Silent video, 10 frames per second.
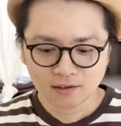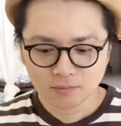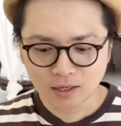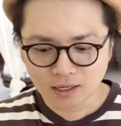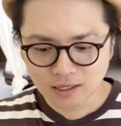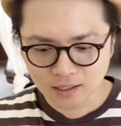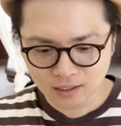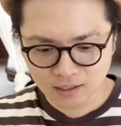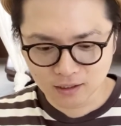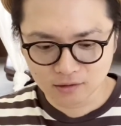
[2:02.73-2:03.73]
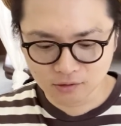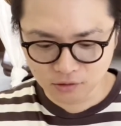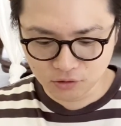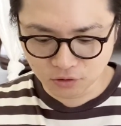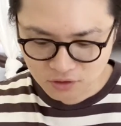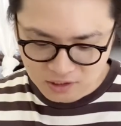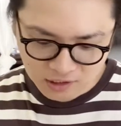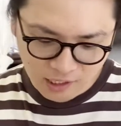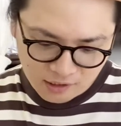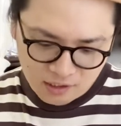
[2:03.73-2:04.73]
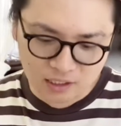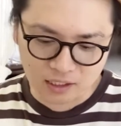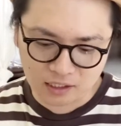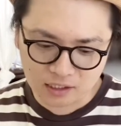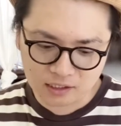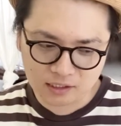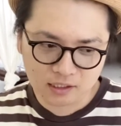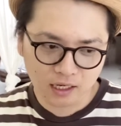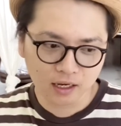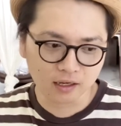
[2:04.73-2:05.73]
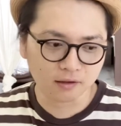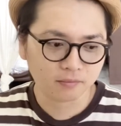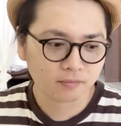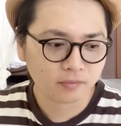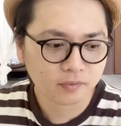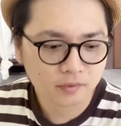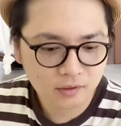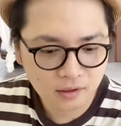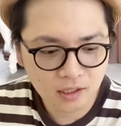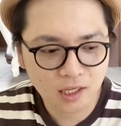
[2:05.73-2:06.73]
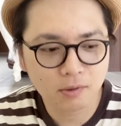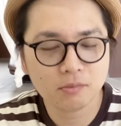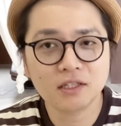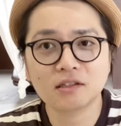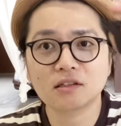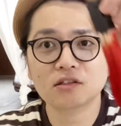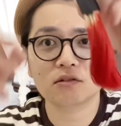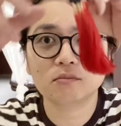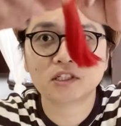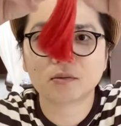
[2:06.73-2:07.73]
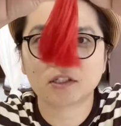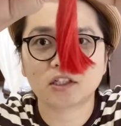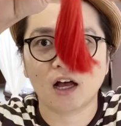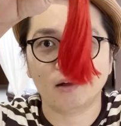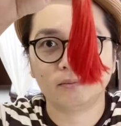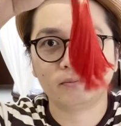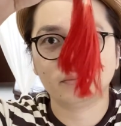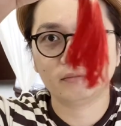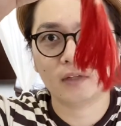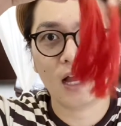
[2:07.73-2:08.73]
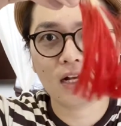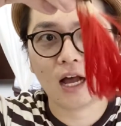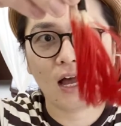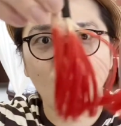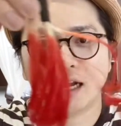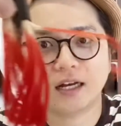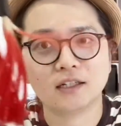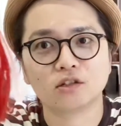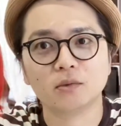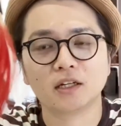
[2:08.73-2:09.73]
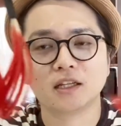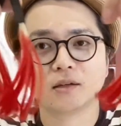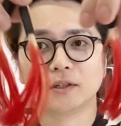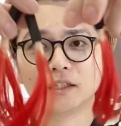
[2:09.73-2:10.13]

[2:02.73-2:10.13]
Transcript: まあ許す限りはい毛束3つ準備しました赤赤で染めた毛束